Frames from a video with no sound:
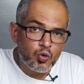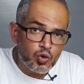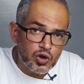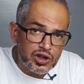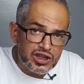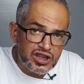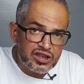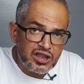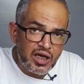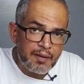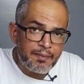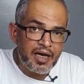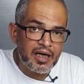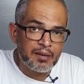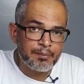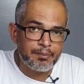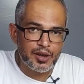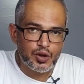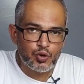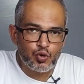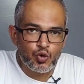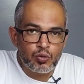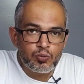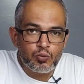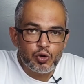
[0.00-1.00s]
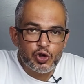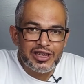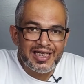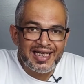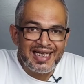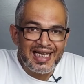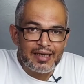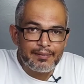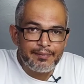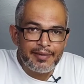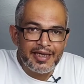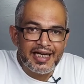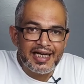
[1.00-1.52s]
ودي طبعا بتكون
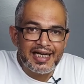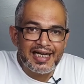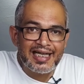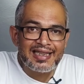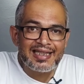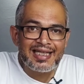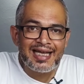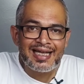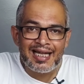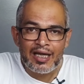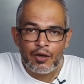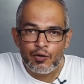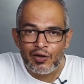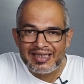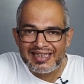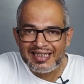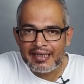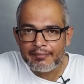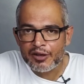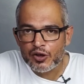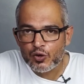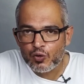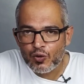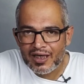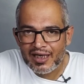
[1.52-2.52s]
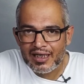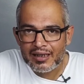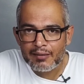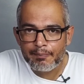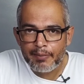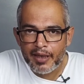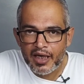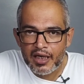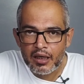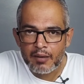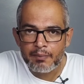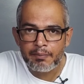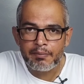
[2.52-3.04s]
مشكله كبيره جدا لو انت مش
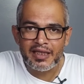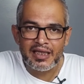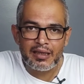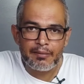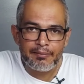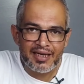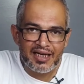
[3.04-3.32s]
واخد باك اب من